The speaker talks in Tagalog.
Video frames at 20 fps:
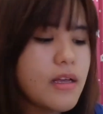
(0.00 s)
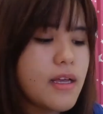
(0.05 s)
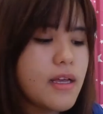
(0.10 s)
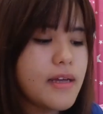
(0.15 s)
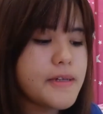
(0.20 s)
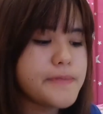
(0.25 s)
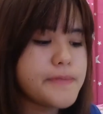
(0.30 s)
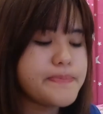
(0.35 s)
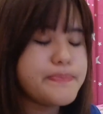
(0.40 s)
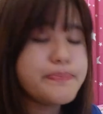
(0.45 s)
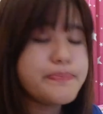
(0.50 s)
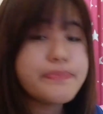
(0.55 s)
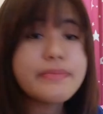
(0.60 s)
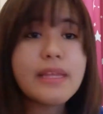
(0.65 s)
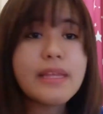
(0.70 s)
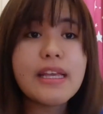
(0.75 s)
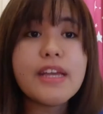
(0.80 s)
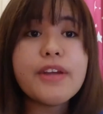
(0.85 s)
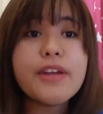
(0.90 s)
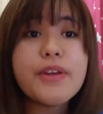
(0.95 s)
um,
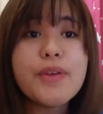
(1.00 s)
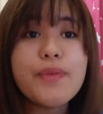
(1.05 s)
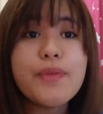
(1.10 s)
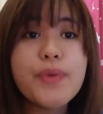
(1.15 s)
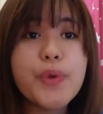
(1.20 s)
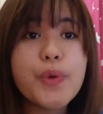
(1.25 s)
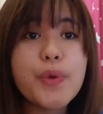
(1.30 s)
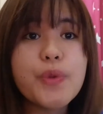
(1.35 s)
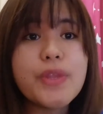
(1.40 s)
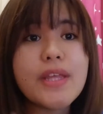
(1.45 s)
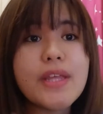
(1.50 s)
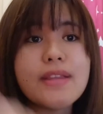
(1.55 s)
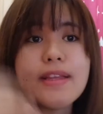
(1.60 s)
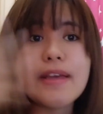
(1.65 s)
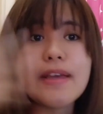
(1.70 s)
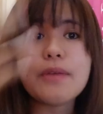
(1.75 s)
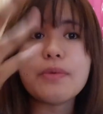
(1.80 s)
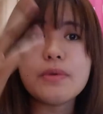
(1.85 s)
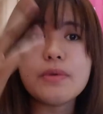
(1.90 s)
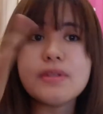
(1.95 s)
i-review. Then,
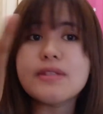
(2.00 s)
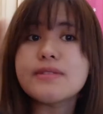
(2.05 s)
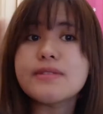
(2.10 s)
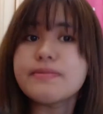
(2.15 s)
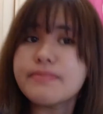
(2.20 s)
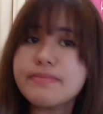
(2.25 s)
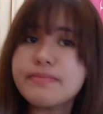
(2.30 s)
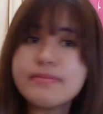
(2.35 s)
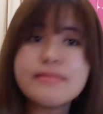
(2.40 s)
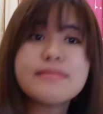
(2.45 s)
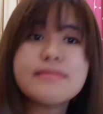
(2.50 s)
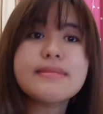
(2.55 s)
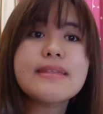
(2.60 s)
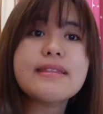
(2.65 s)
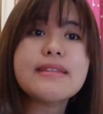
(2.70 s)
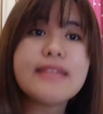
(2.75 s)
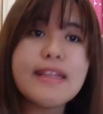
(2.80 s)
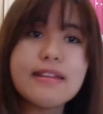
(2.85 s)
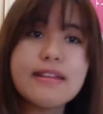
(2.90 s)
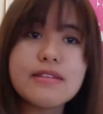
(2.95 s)
I will
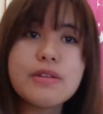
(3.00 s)
tell